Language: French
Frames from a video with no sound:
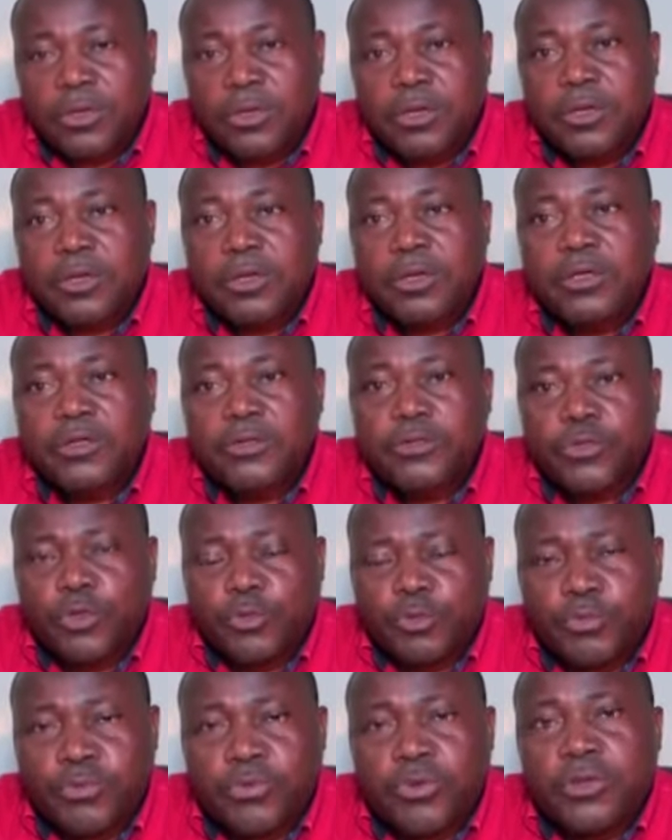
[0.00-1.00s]
Et
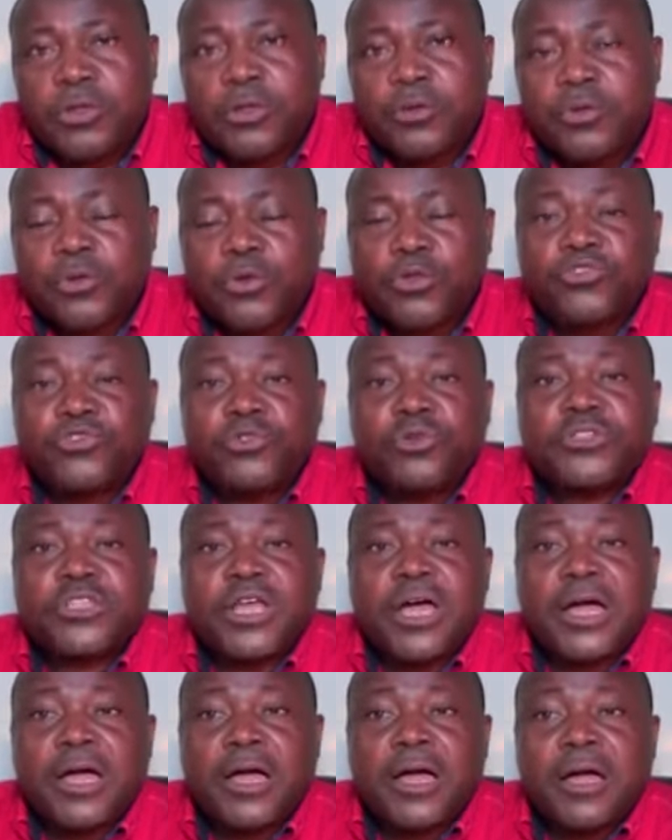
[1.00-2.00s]
depuis, le
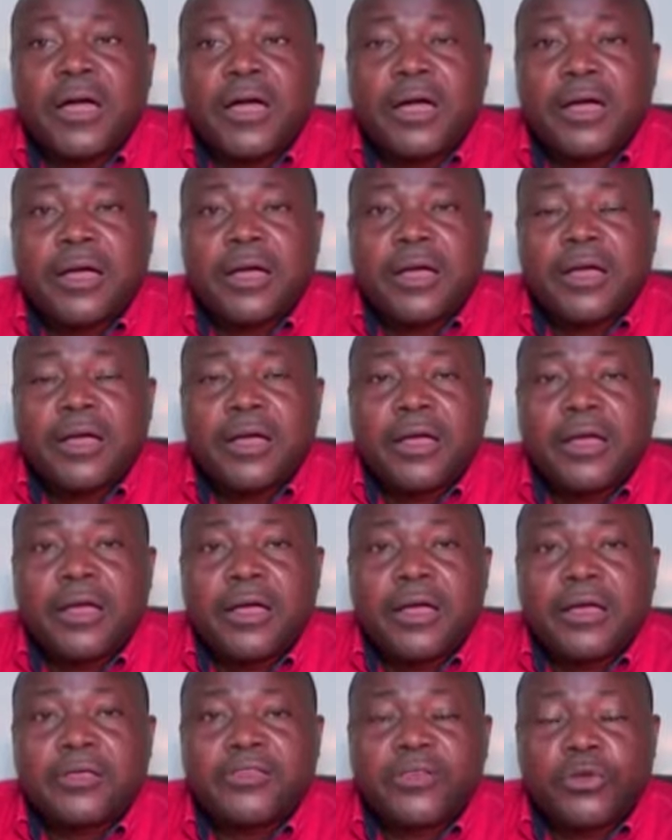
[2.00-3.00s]
résultat
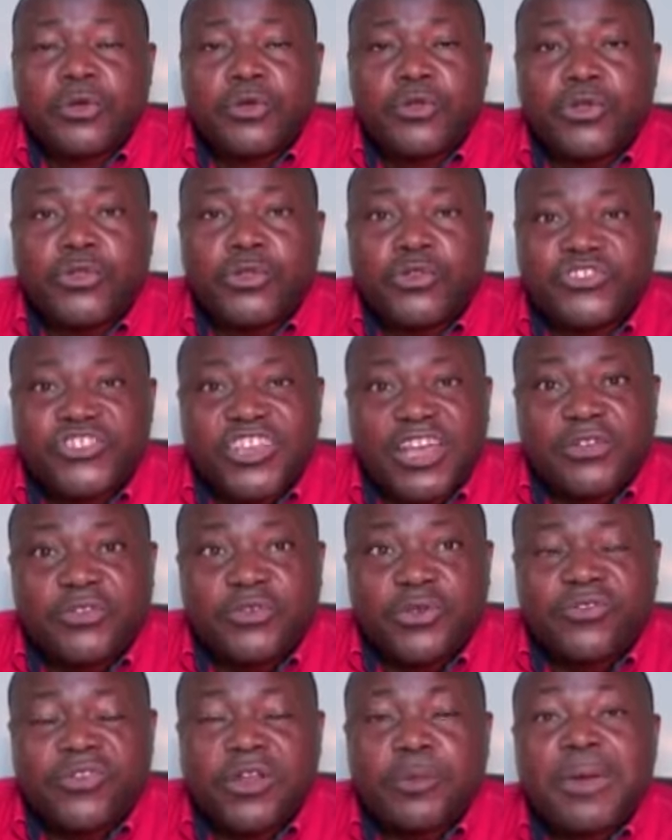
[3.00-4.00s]
c'est le lieu de
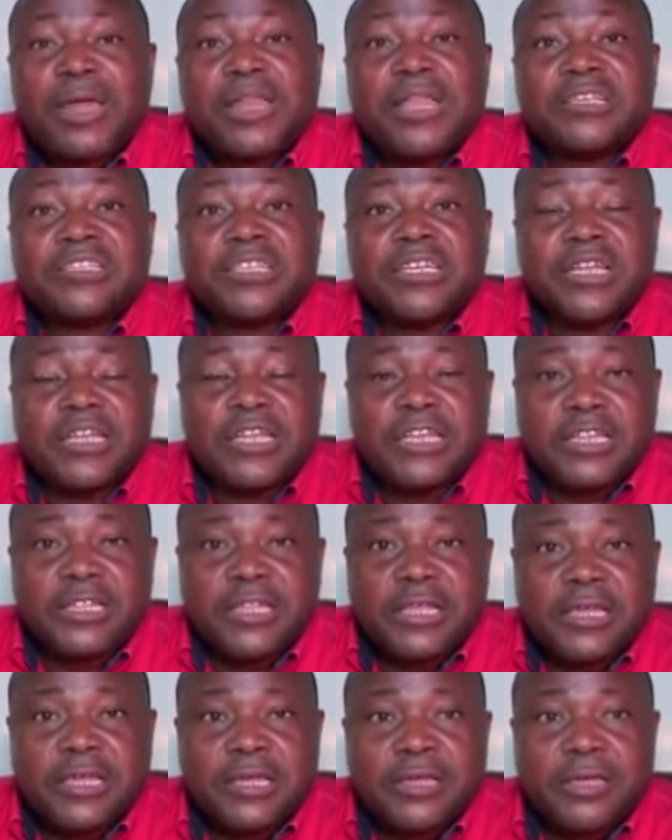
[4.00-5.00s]
saluer vraiment la
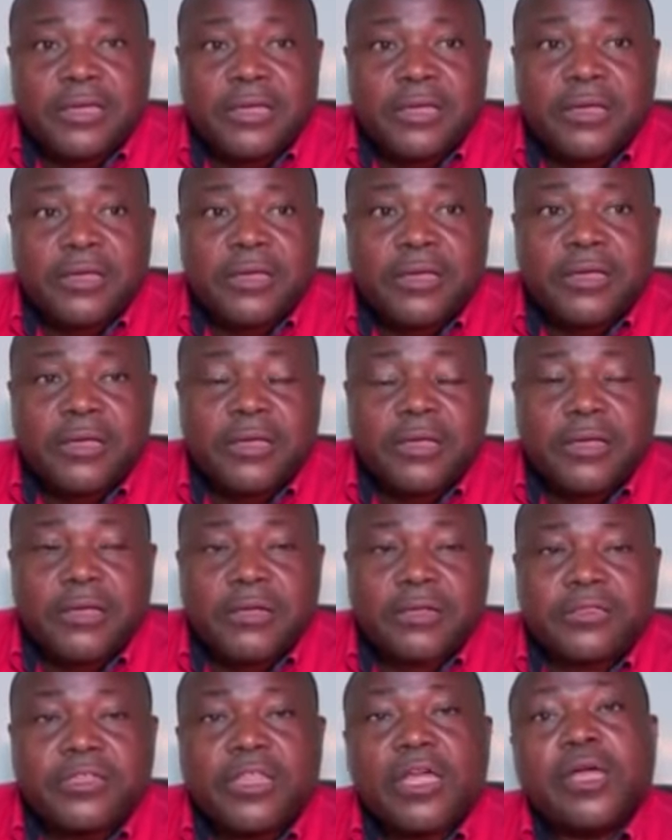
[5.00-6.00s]
sérénité
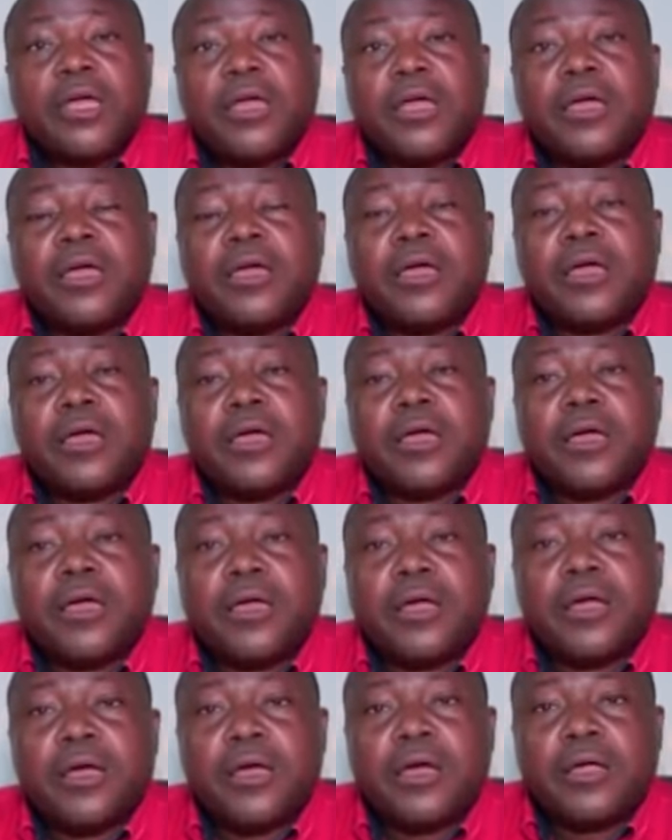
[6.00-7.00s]
de,
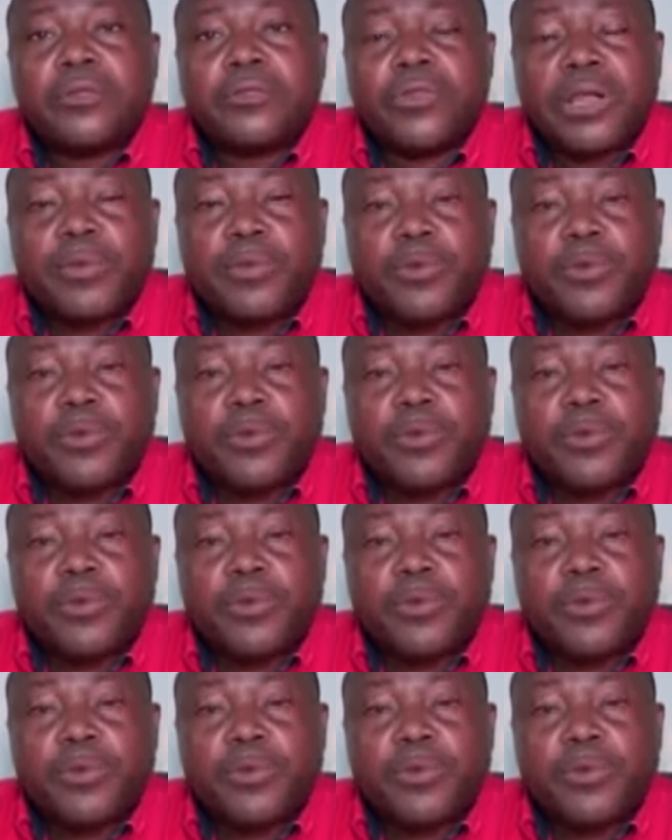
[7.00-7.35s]
la